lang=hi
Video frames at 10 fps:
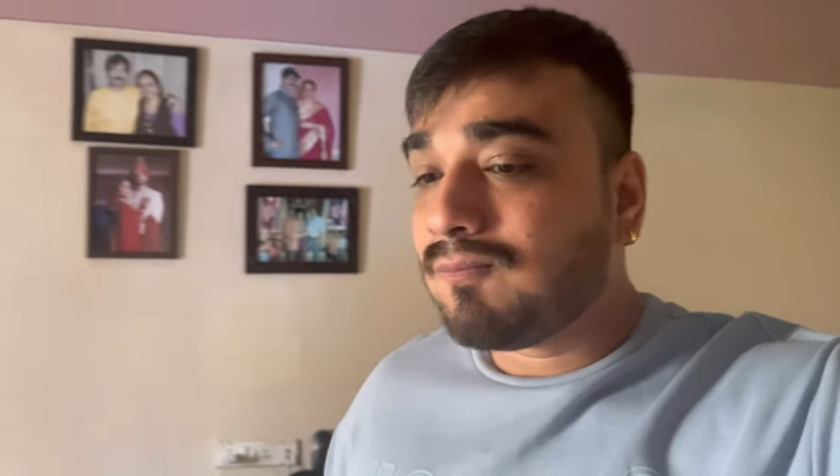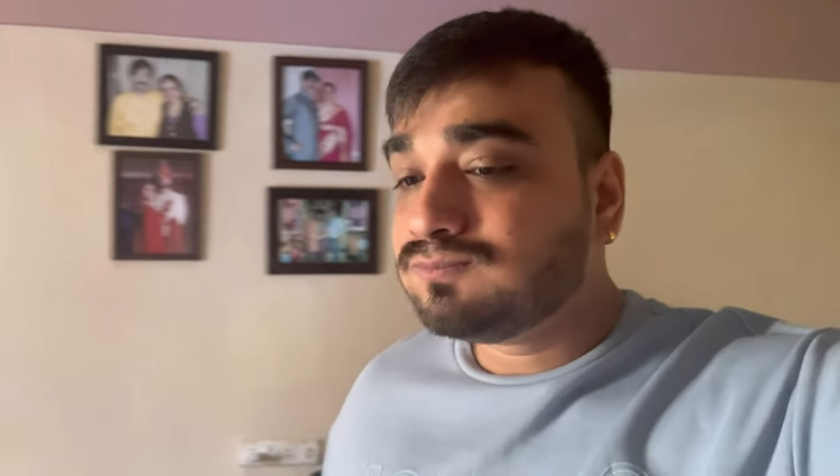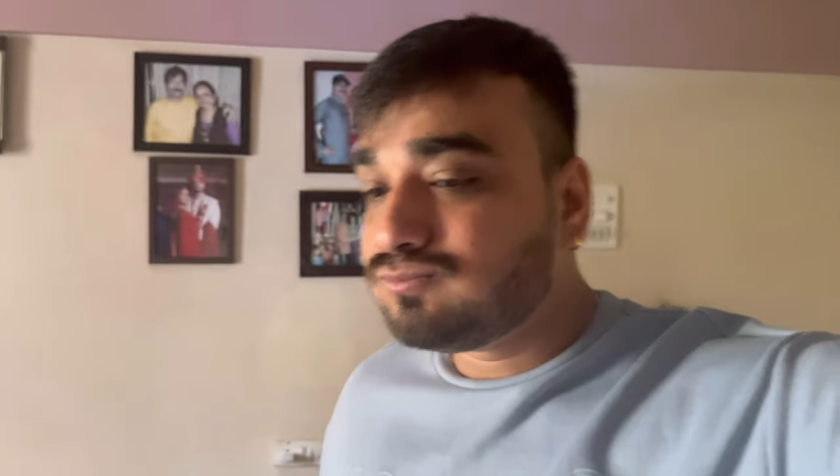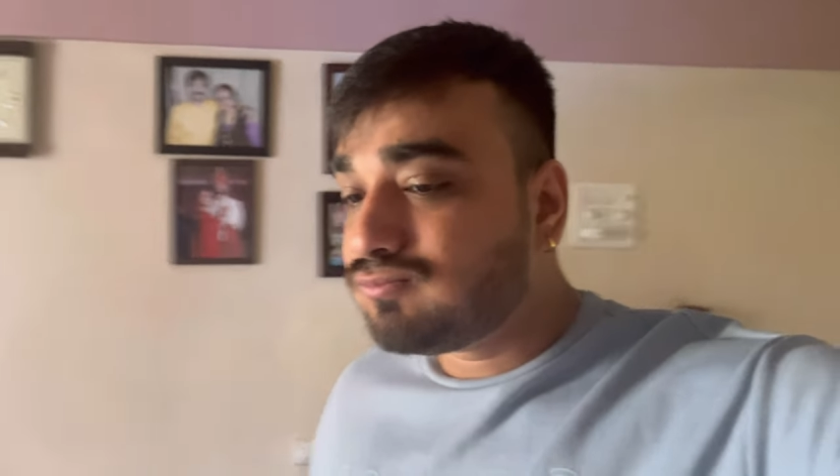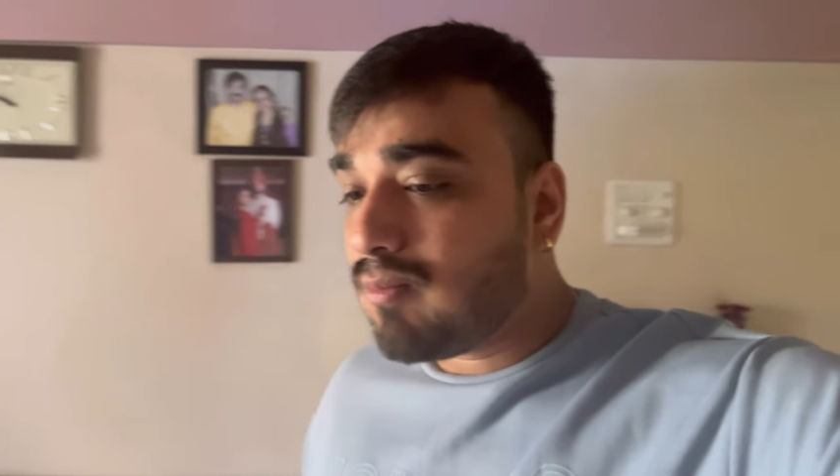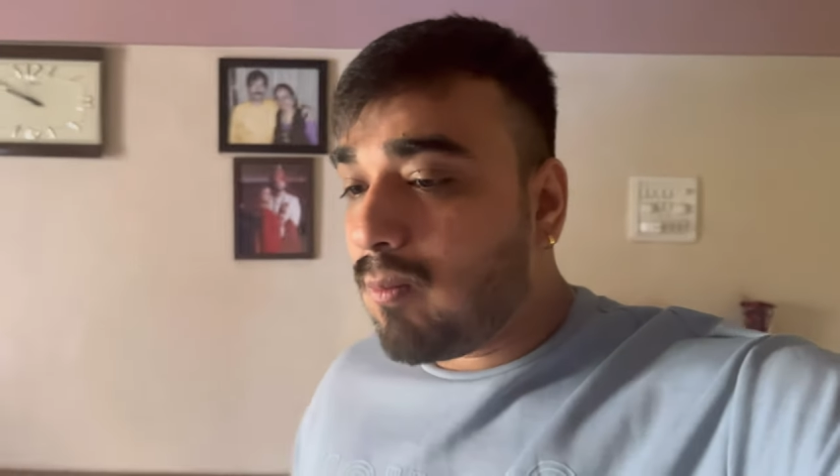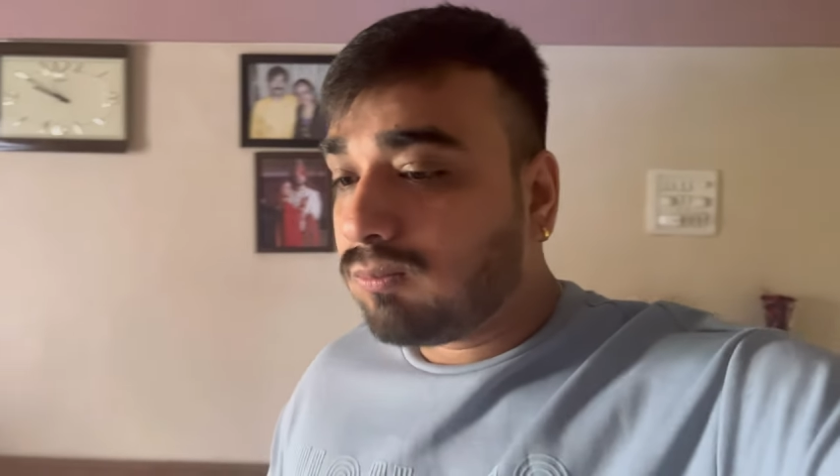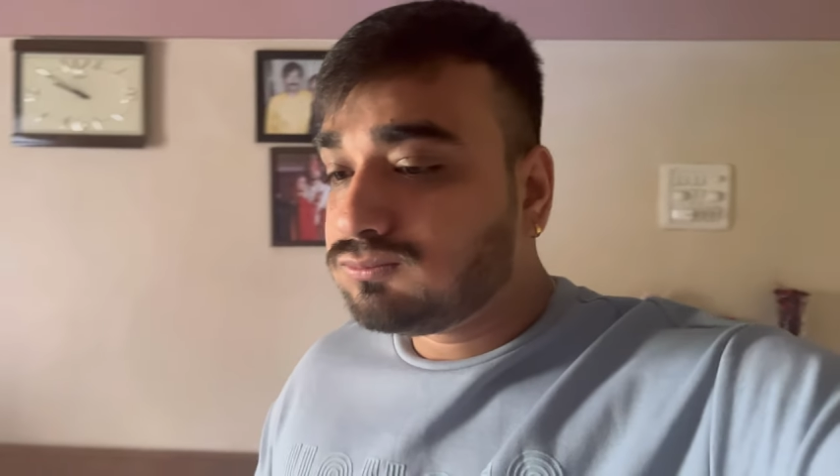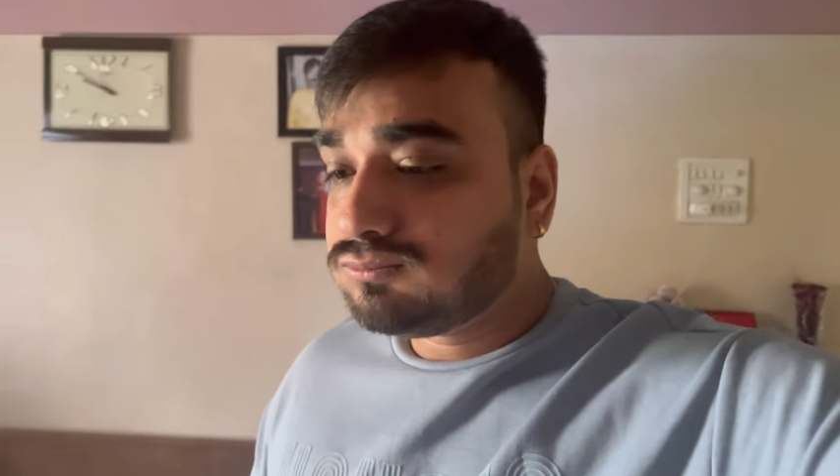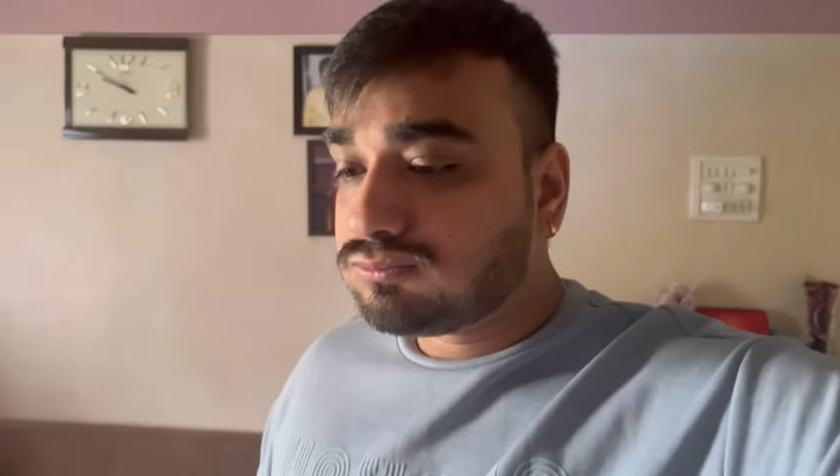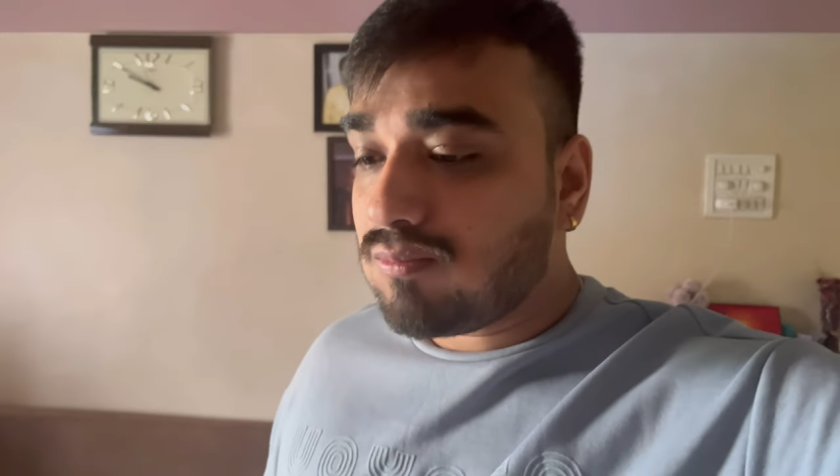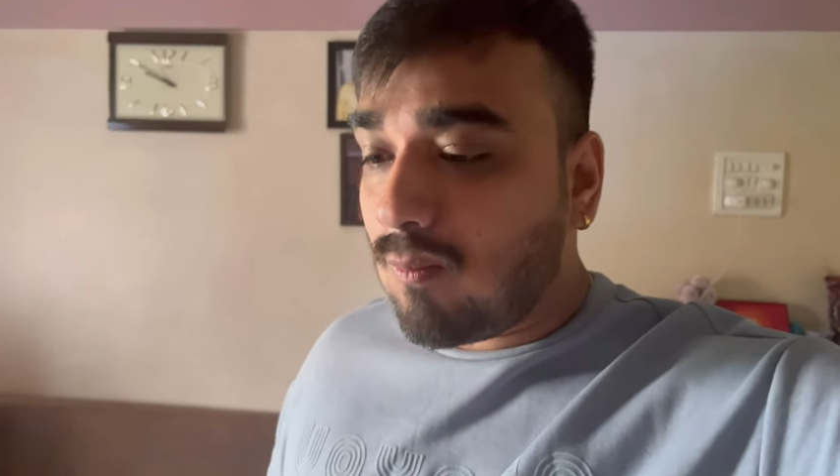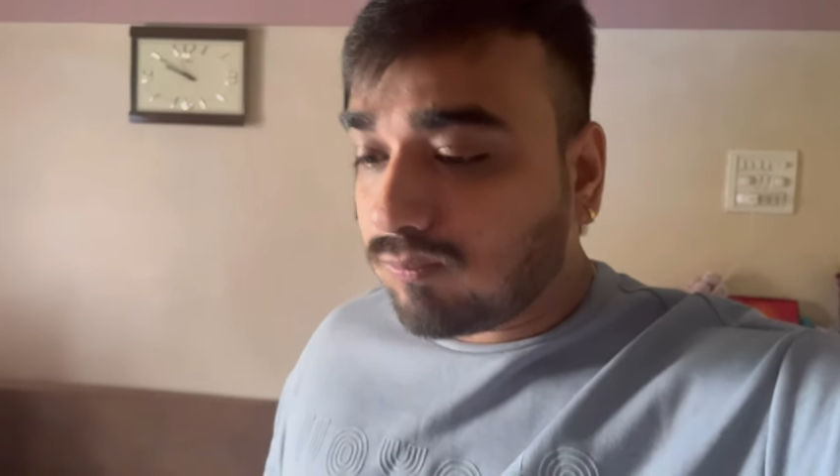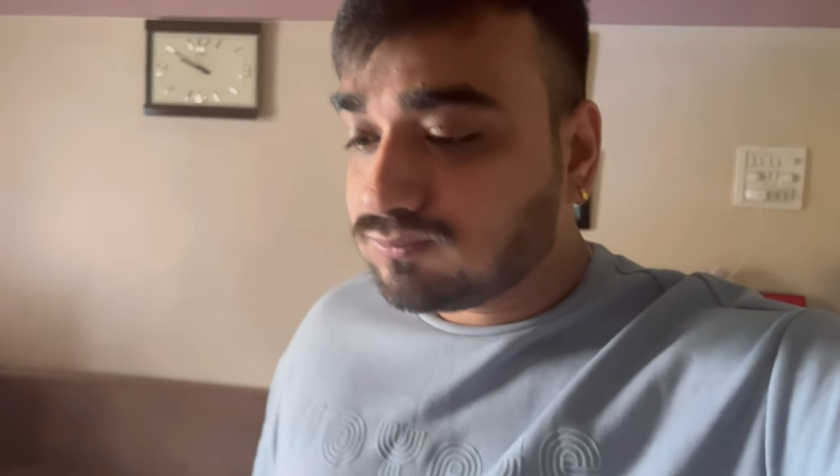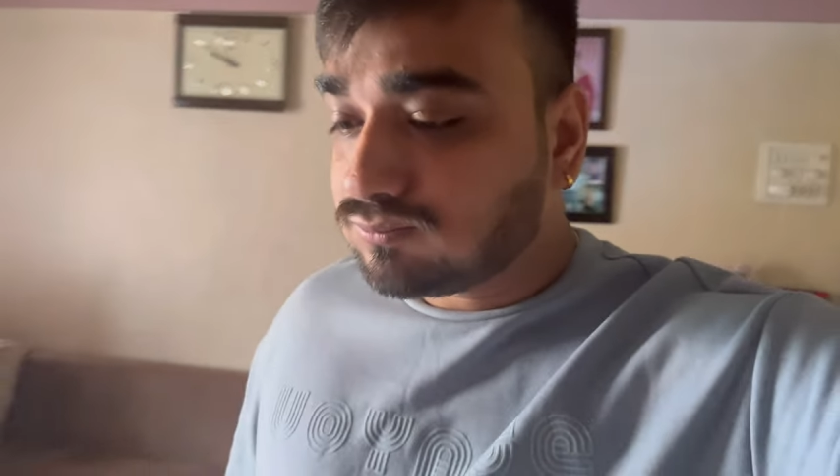अरे यार
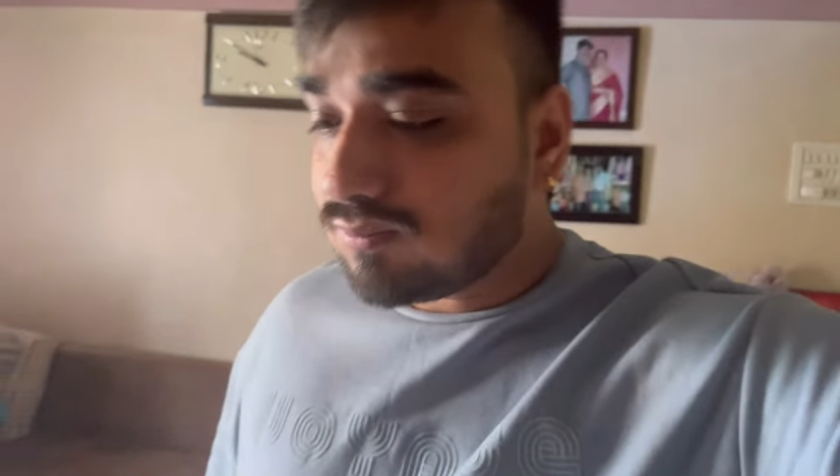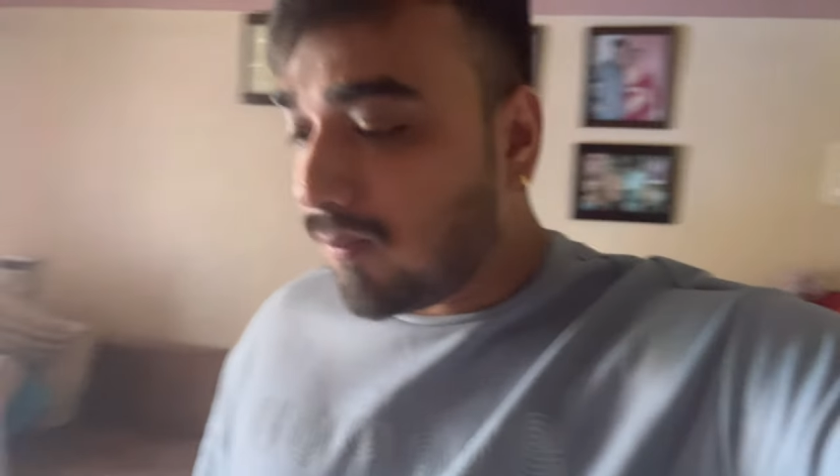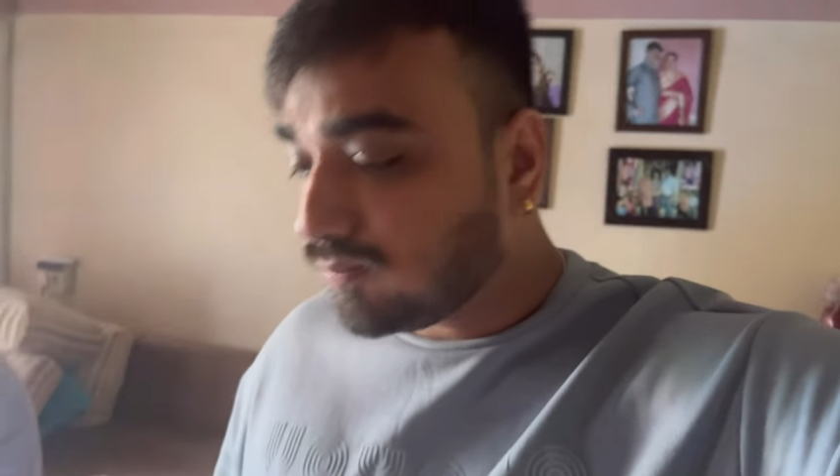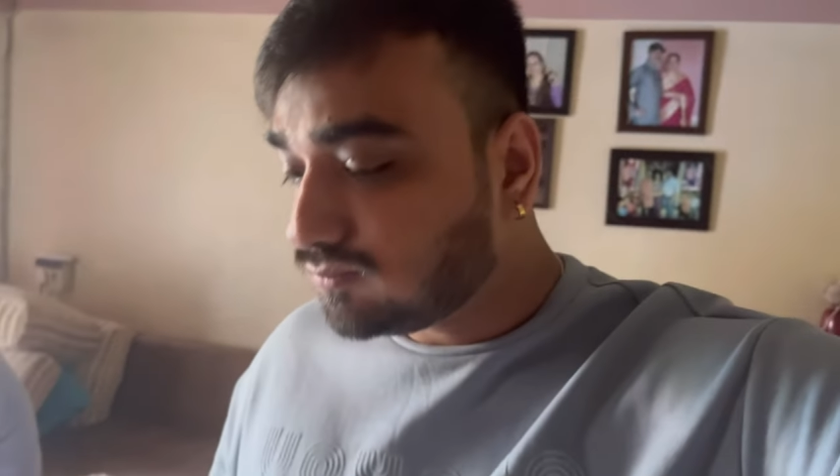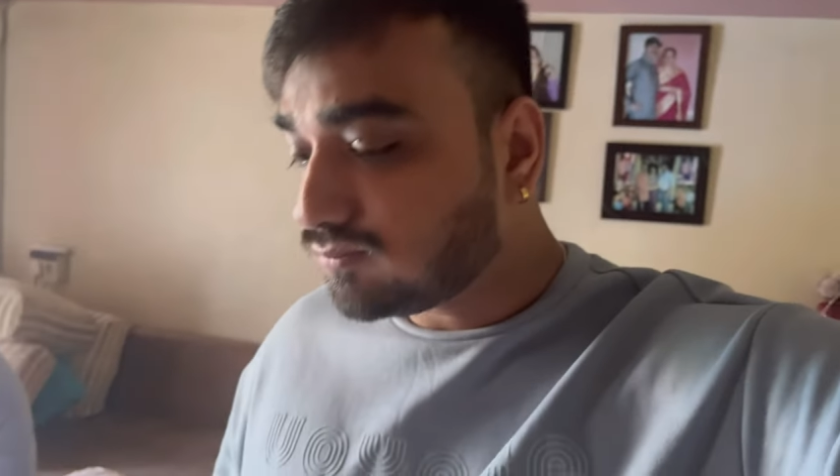पूरा खा लिया